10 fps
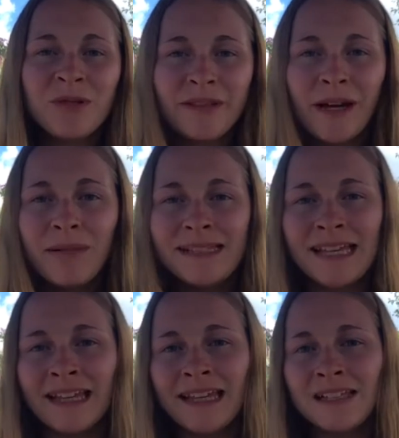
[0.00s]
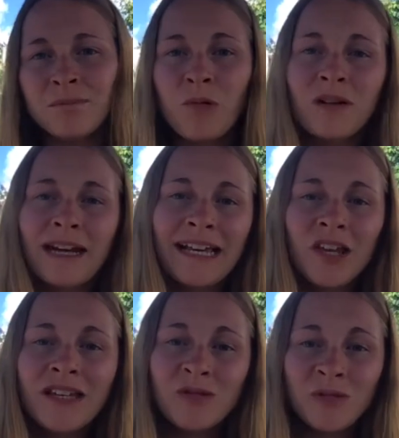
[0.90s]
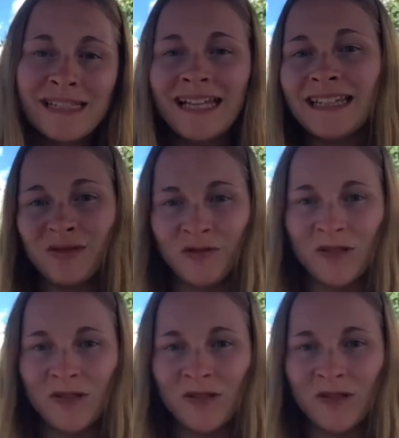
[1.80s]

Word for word: une ambassadrice pour l'accueil et soutien des nouveaux